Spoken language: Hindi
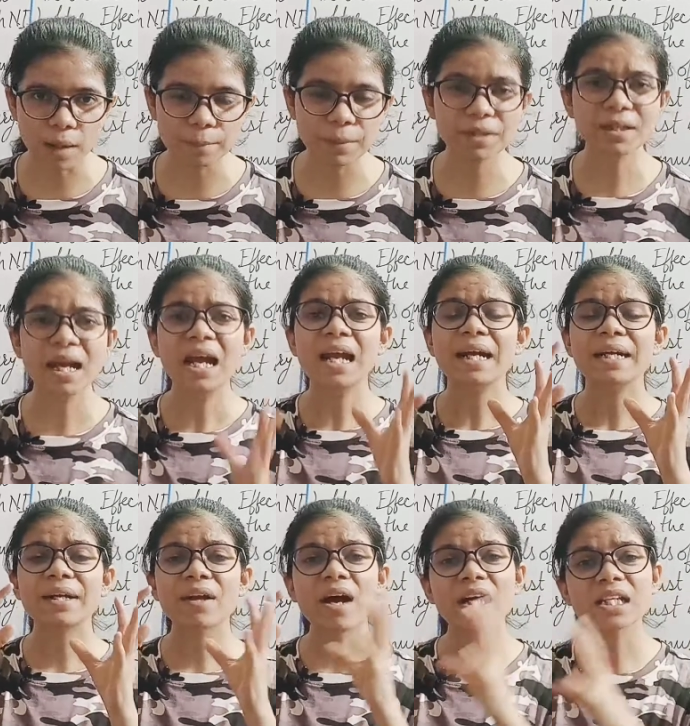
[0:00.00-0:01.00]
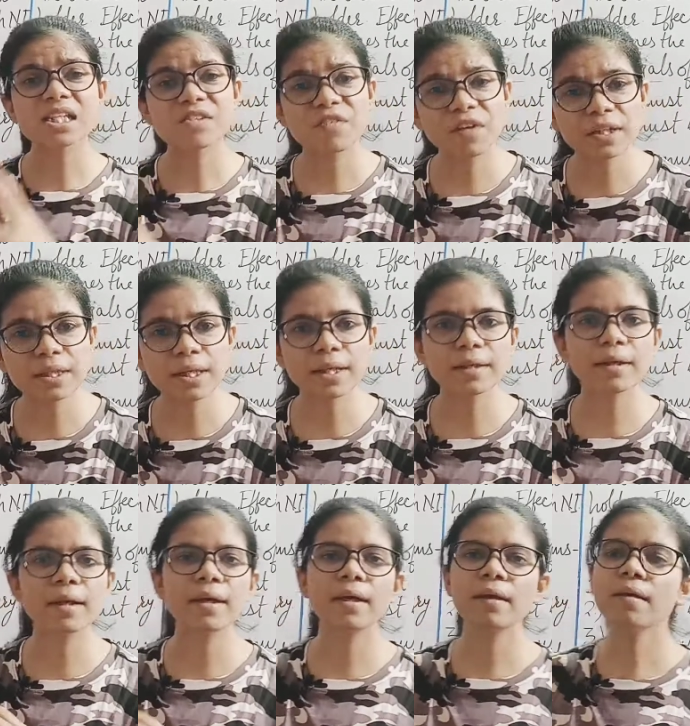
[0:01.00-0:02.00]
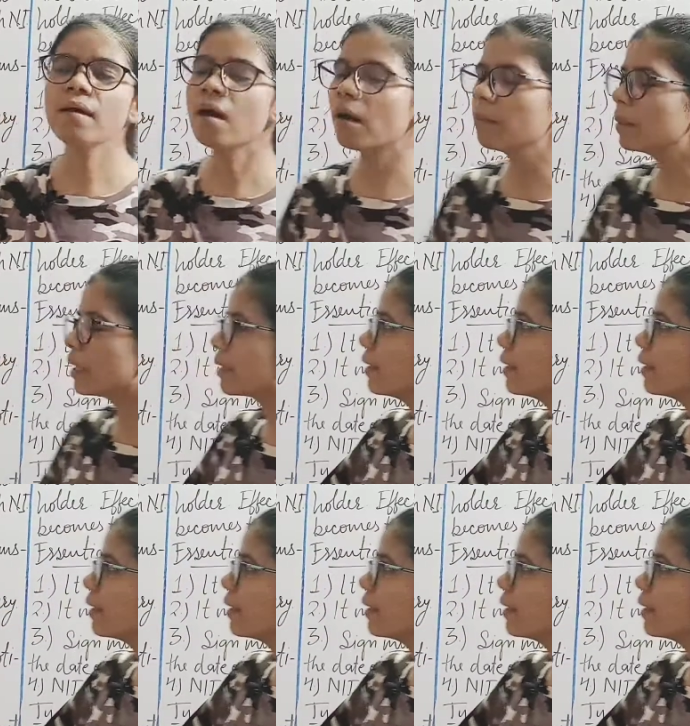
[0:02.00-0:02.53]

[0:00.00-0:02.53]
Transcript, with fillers: पर ट्रांसफ़र कर रहे हैं हम एक